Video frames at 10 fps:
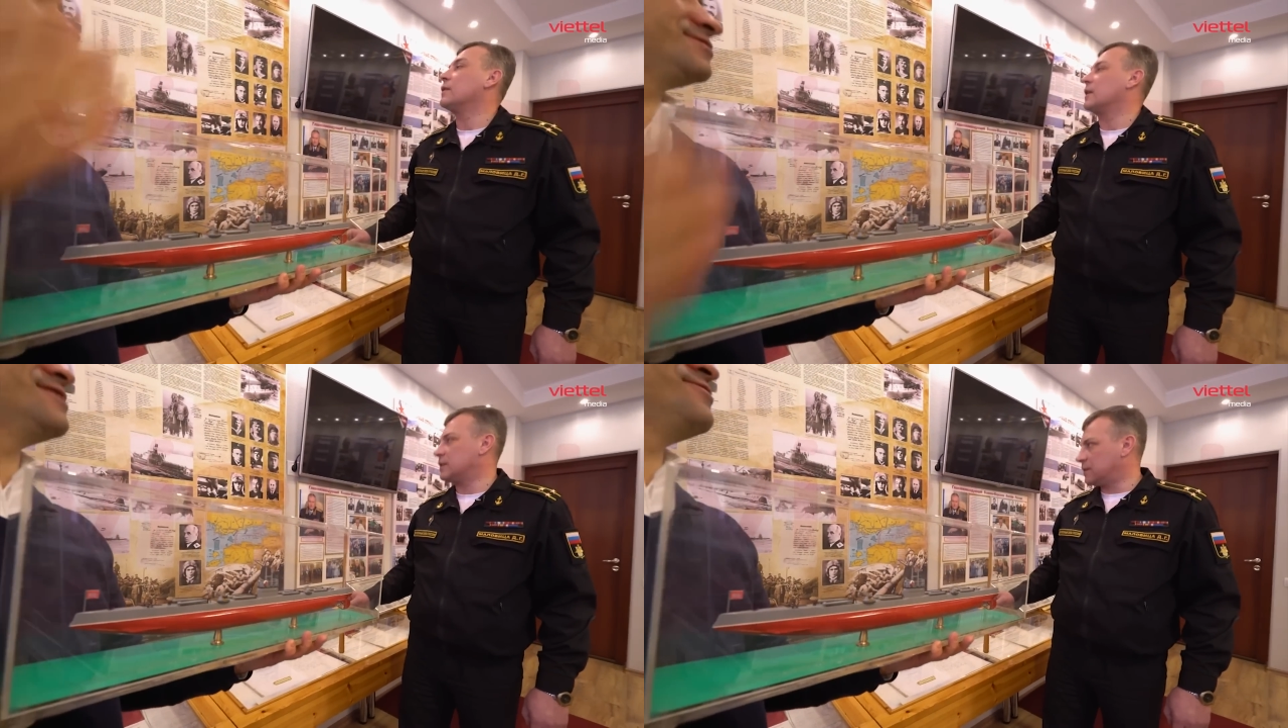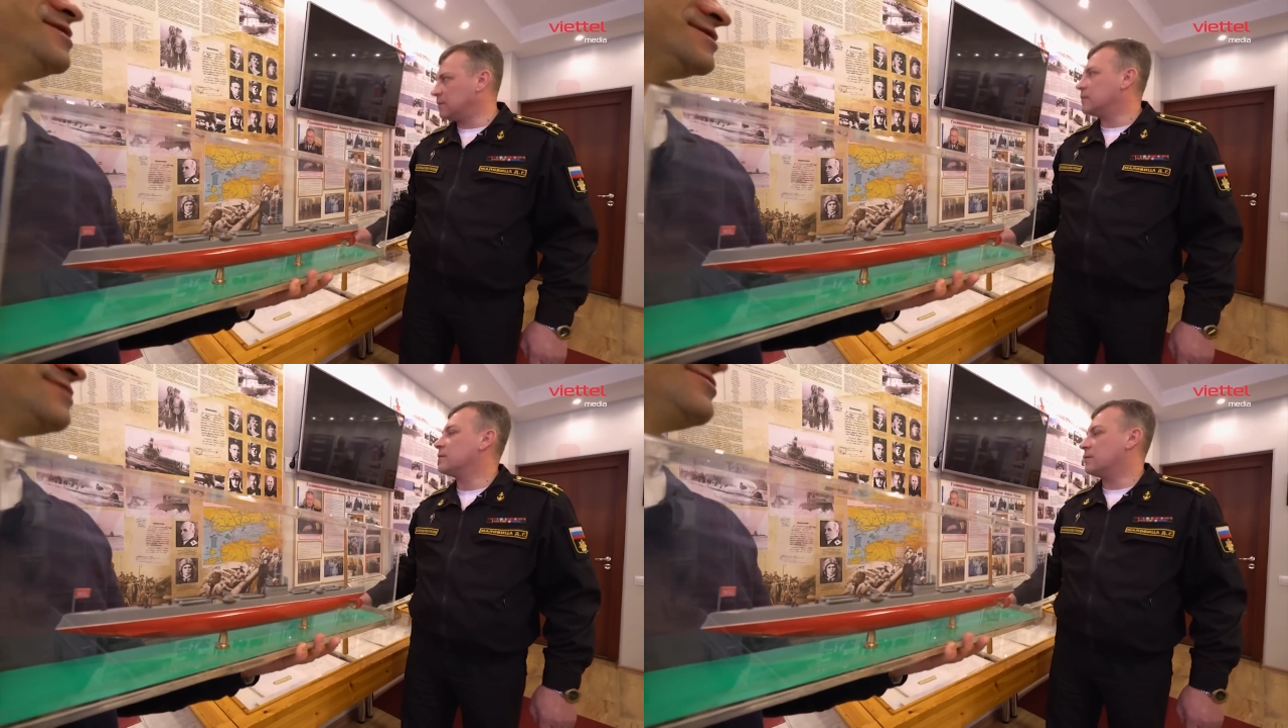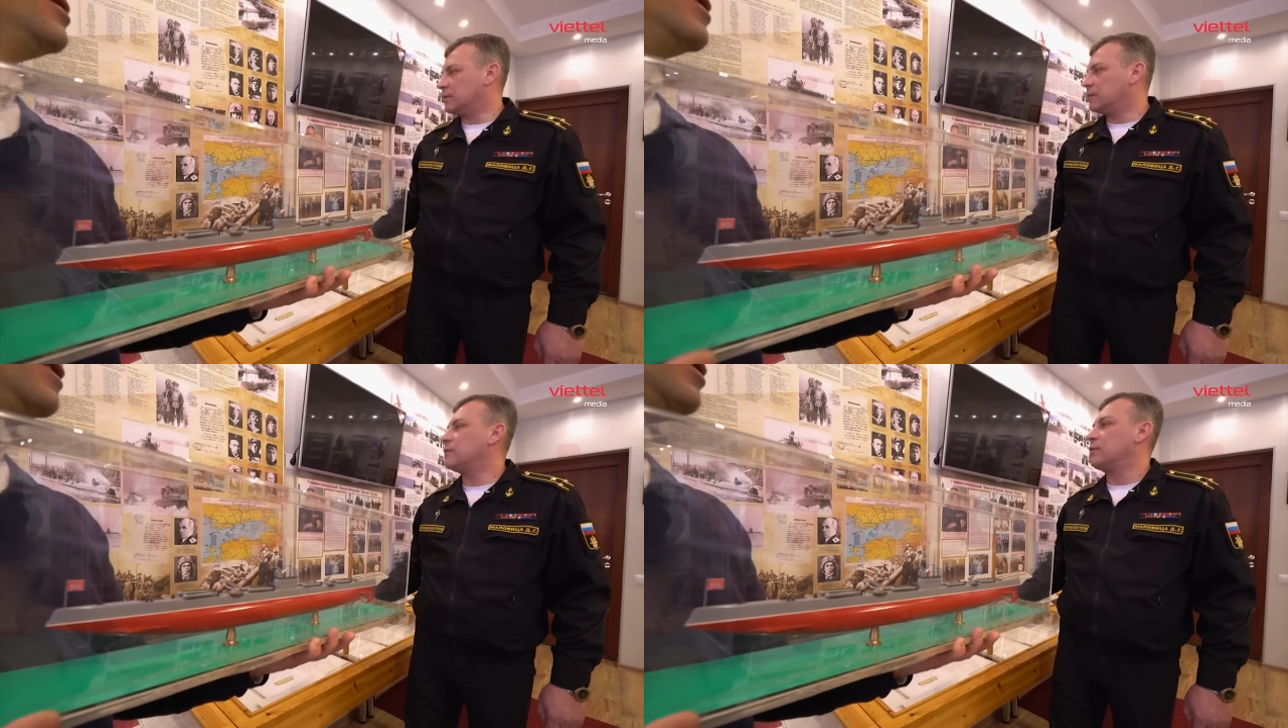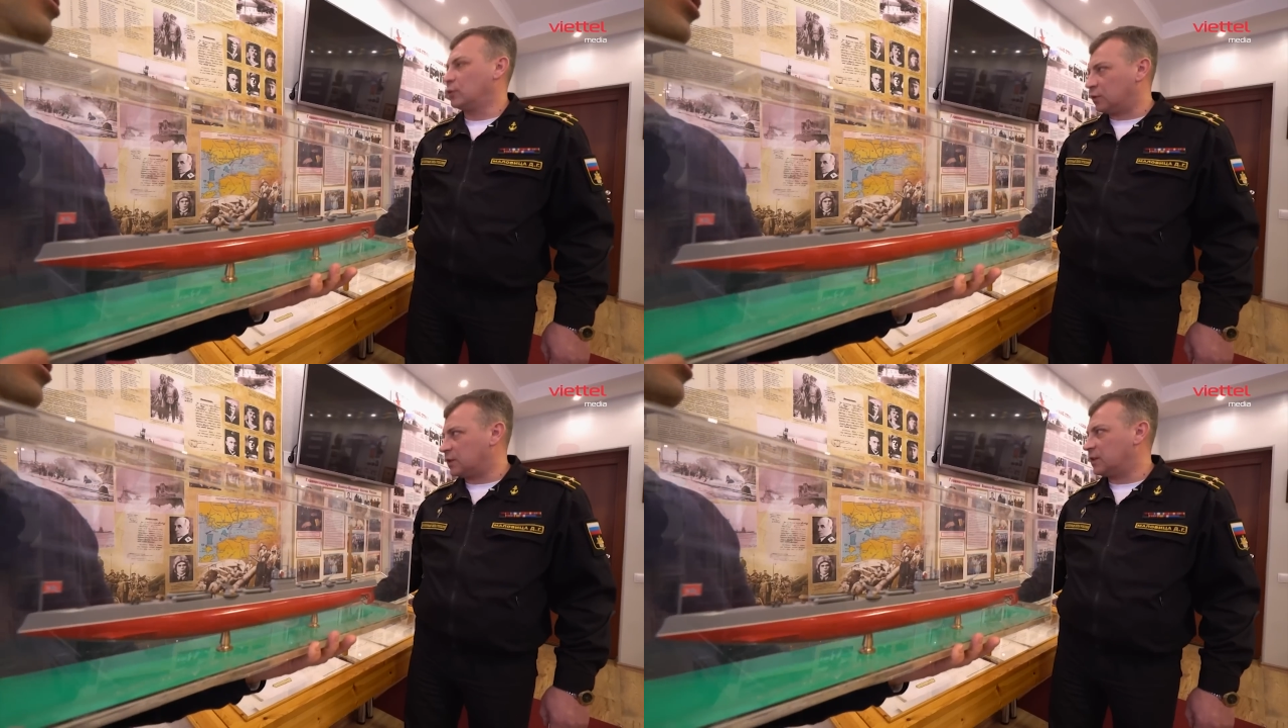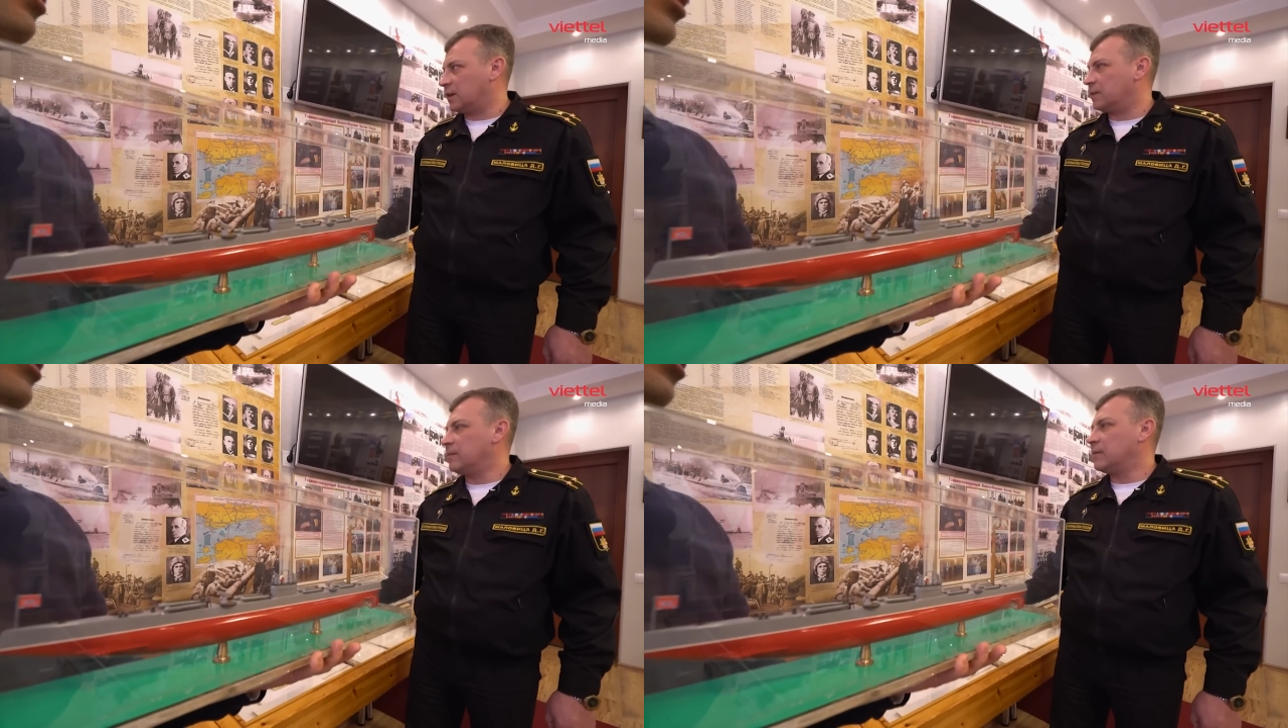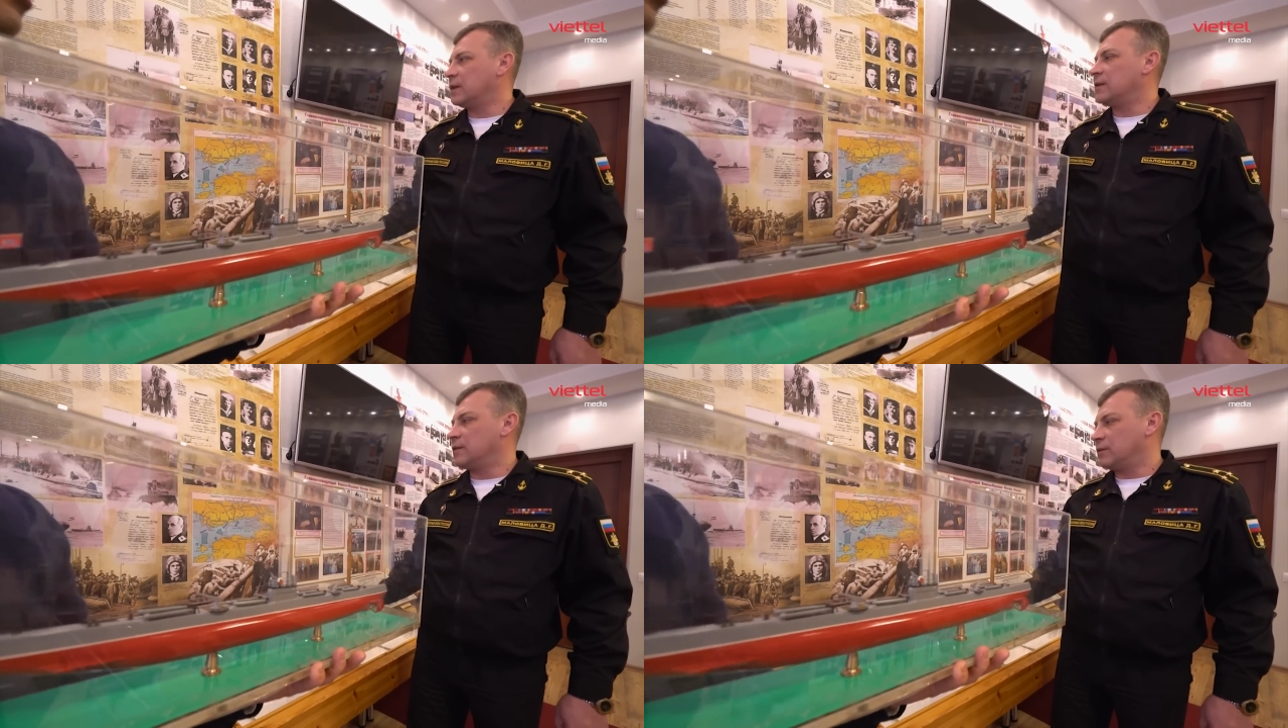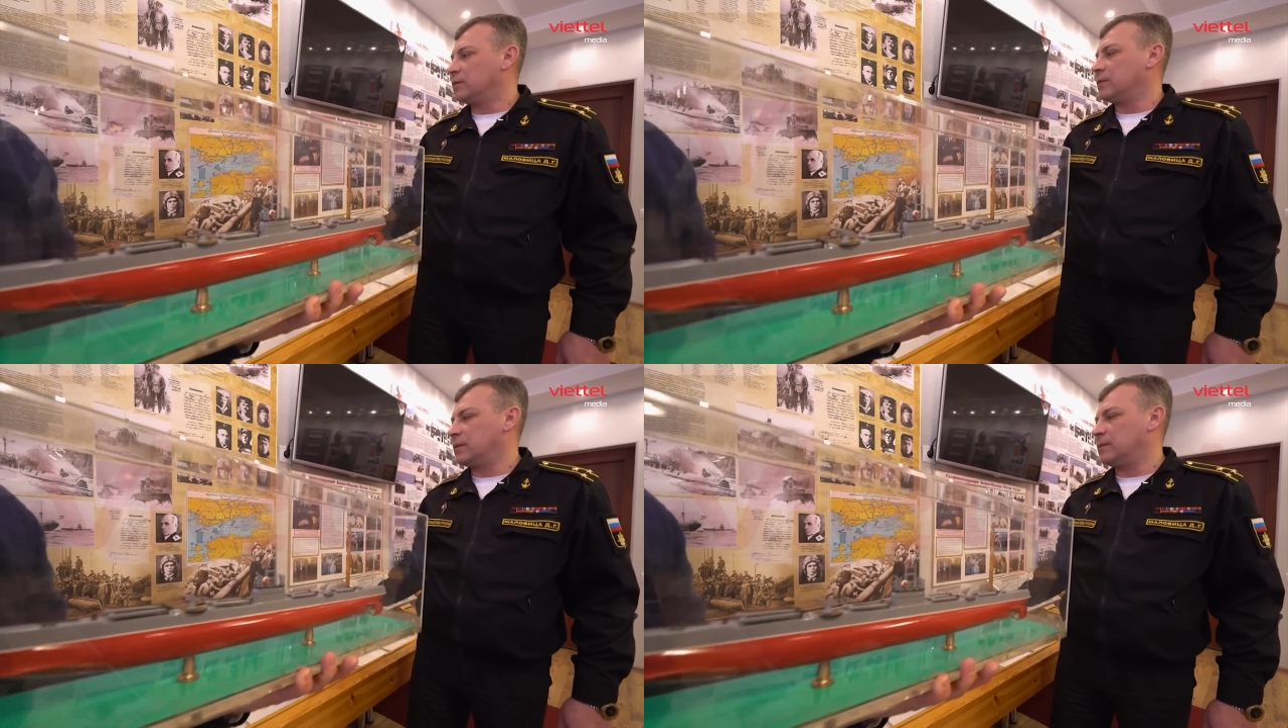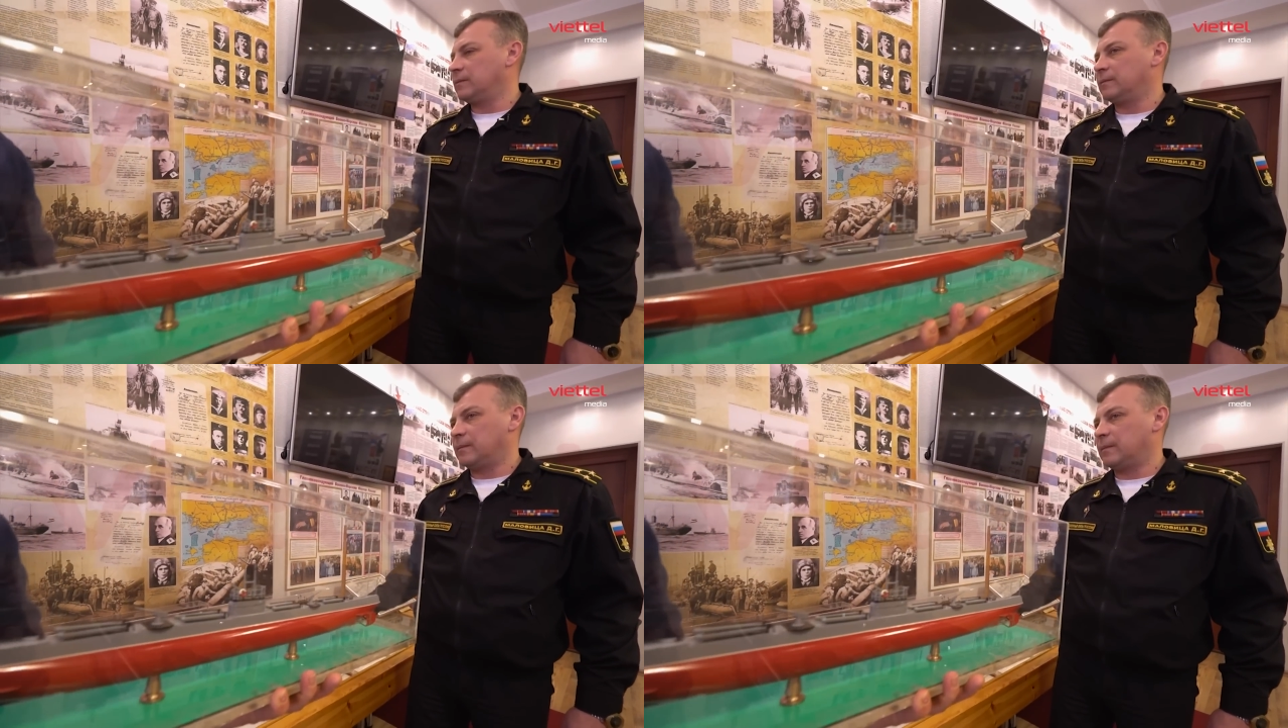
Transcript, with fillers: Nga, và điều đó diễn ra cùng với Panzer Báo Đen.